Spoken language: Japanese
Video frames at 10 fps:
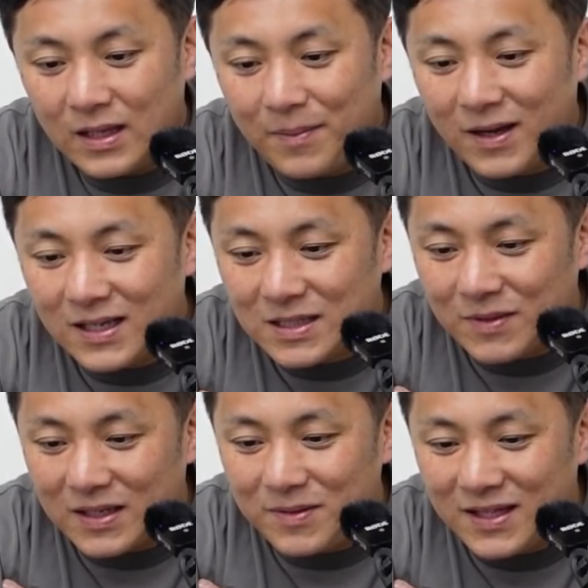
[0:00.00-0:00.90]
定番
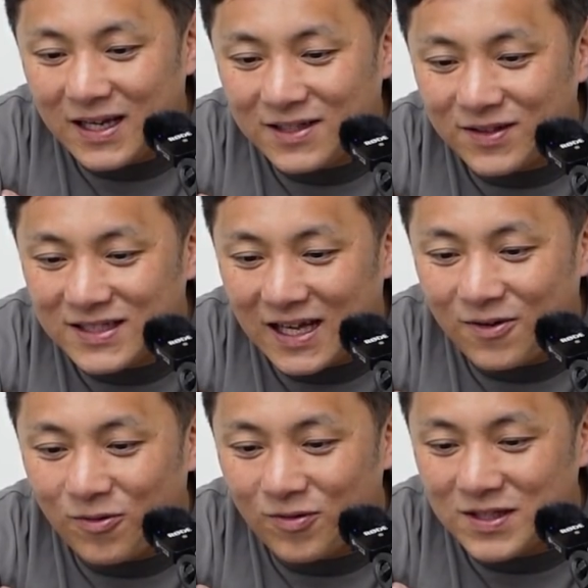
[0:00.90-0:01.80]
カスタマーリミッターカットでした。
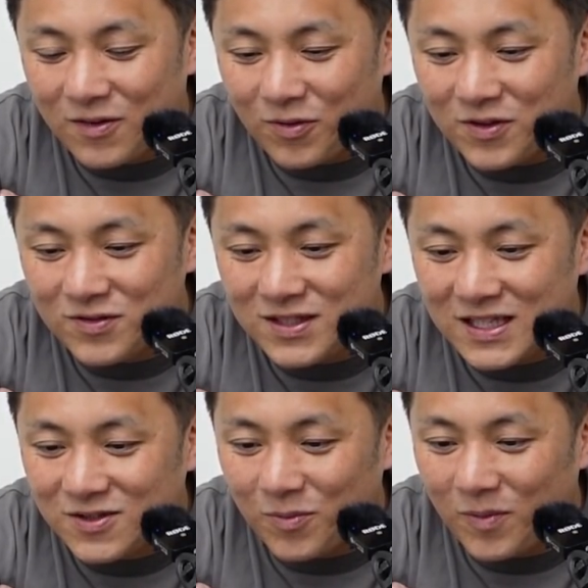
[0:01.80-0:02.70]
高校生の頃友人
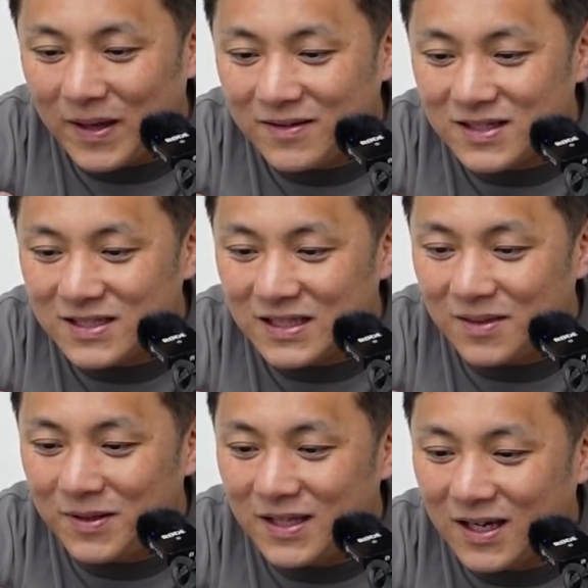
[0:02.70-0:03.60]
たちと某バイク雑誌に
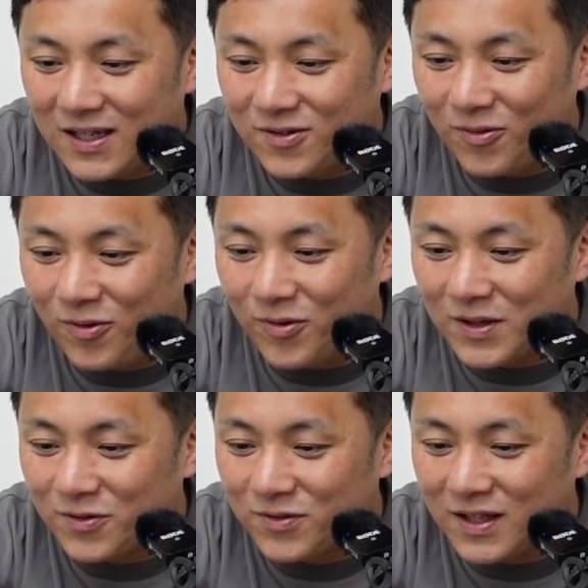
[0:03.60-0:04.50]
リミッターカット方法
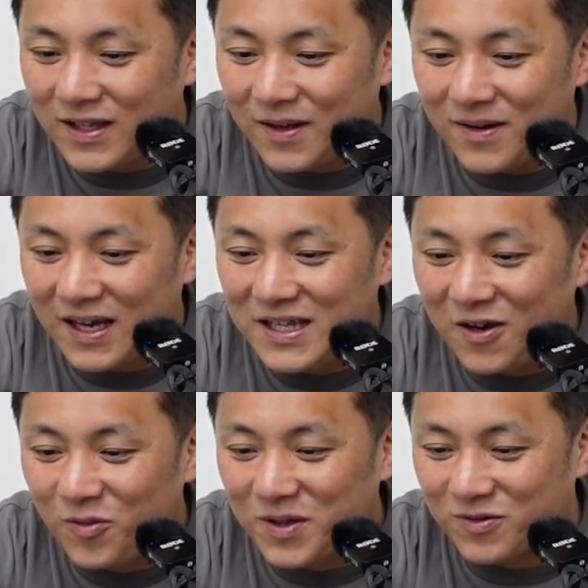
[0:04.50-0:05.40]
が載っていて、
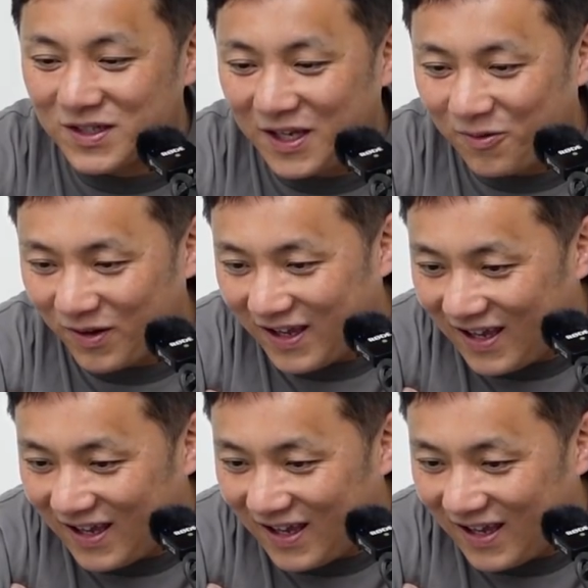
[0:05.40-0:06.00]
ライダーコミックじゃねえのこれ。